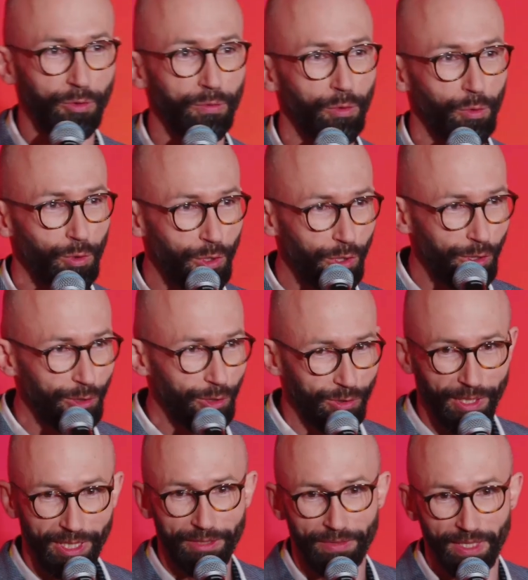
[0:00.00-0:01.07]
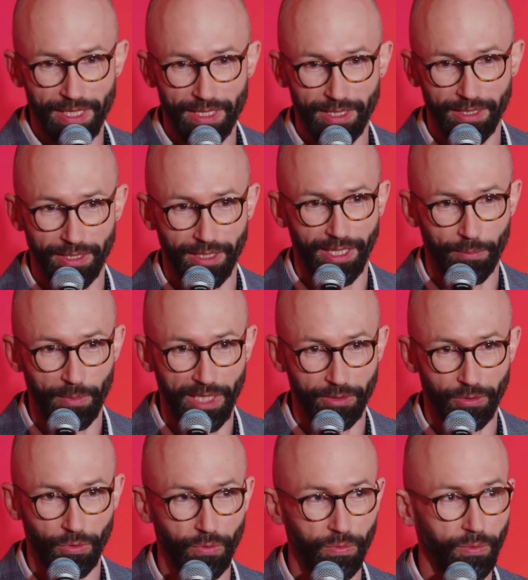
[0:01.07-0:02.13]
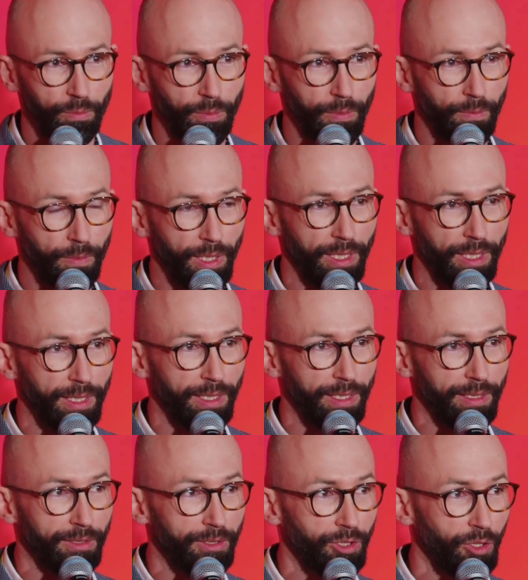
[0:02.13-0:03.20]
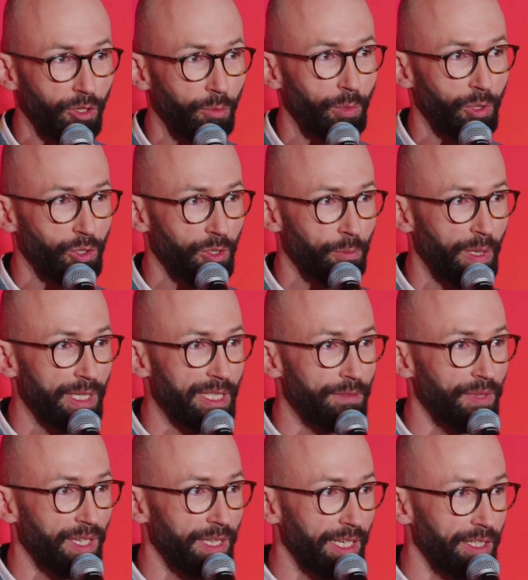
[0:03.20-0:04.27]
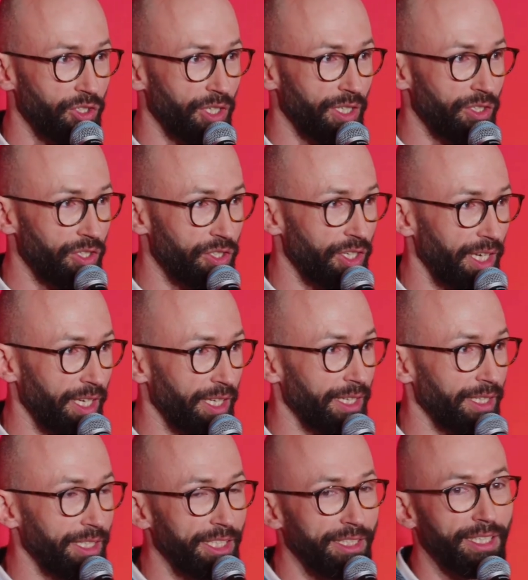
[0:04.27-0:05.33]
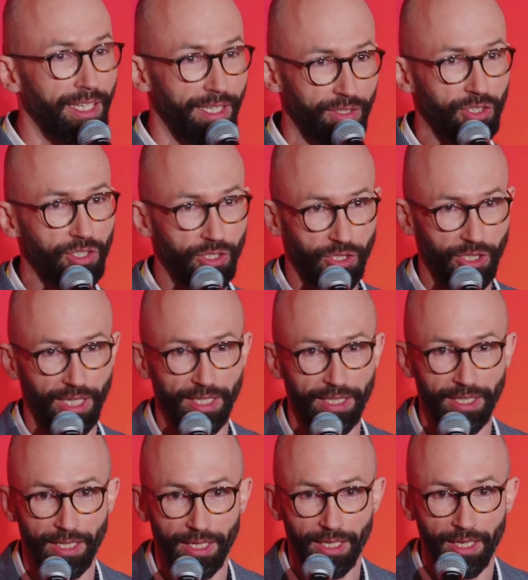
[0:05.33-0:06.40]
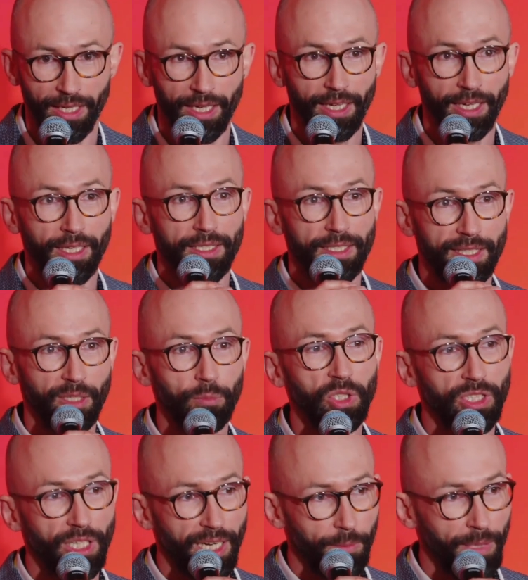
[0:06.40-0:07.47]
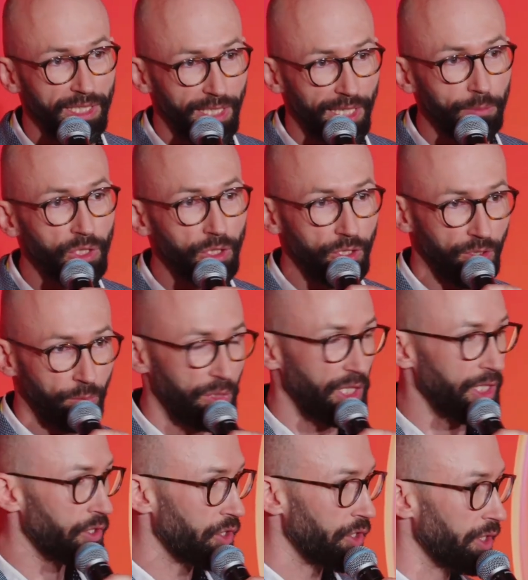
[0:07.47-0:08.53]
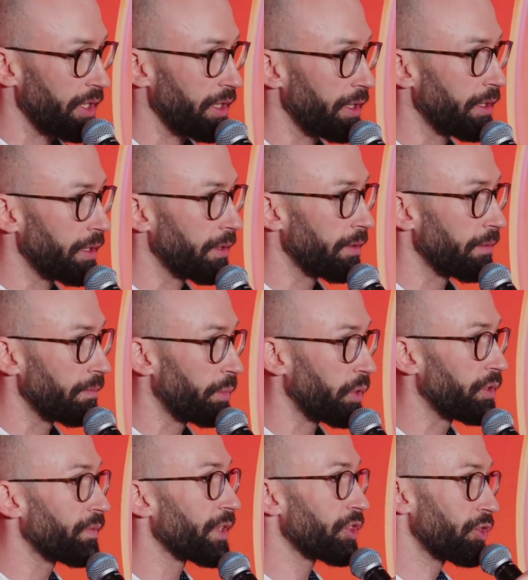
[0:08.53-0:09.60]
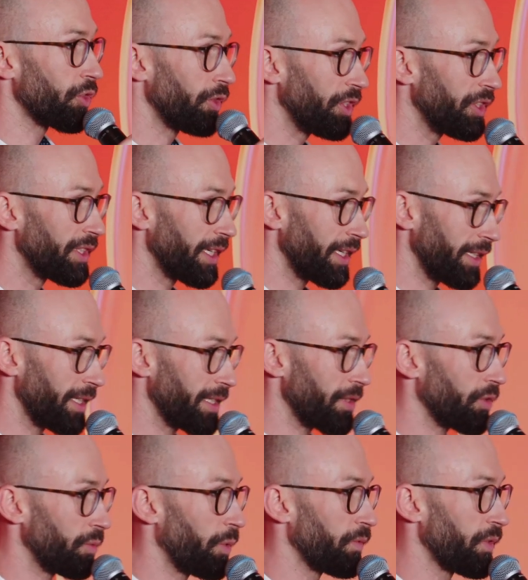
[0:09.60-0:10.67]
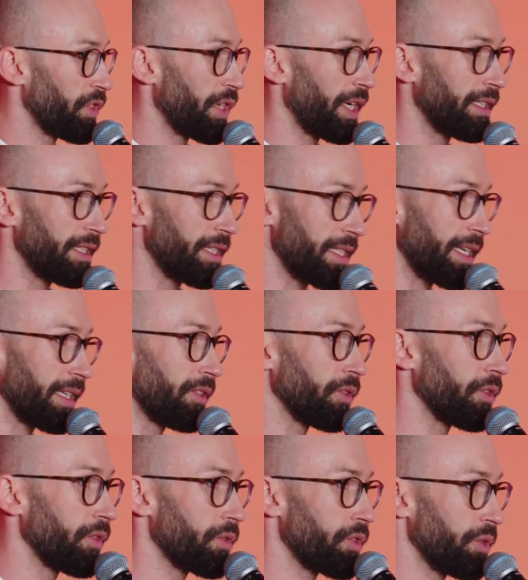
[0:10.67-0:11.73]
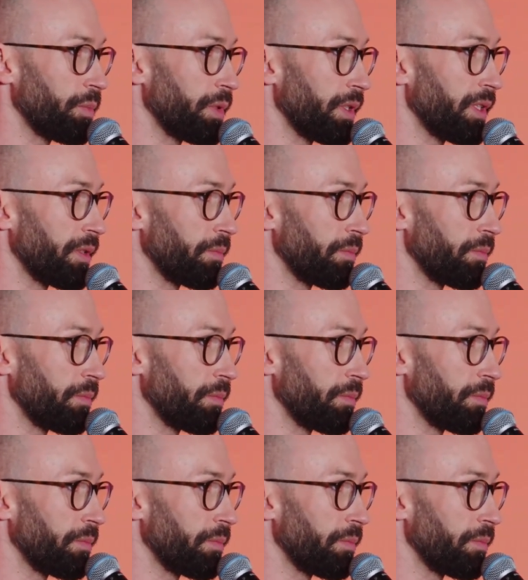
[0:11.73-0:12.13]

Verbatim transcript: i wrócili do tej kwestii dylematów, e, to proszę Państwa, najczęściej lider dzisiaj z tymi dylematami się mierzy, ponieważ to lider jest odpowiedzialny za to, żeby